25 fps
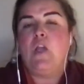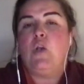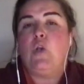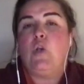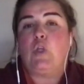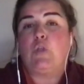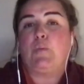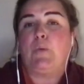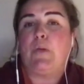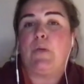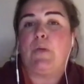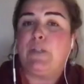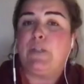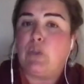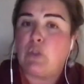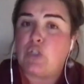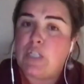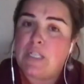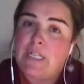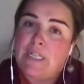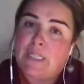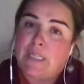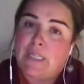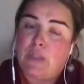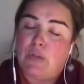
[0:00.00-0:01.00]
Los proyectos
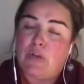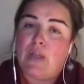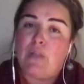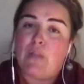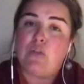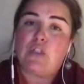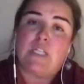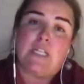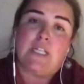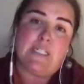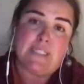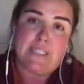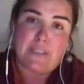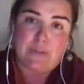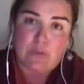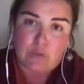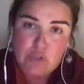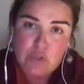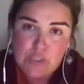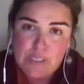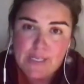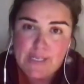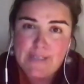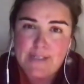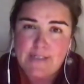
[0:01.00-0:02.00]
seleccionados han sido
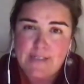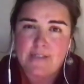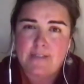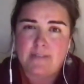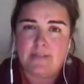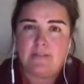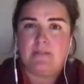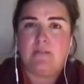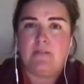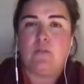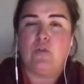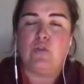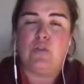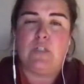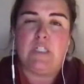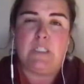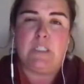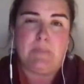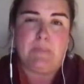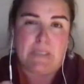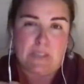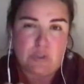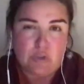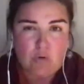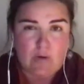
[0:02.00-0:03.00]
seis, os
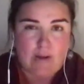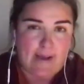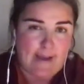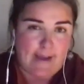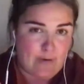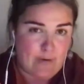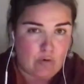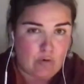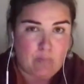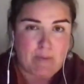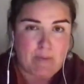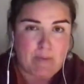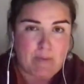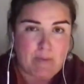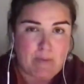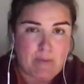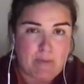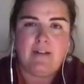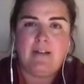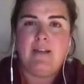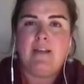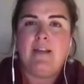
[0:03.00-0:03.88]
les paso a nombrar.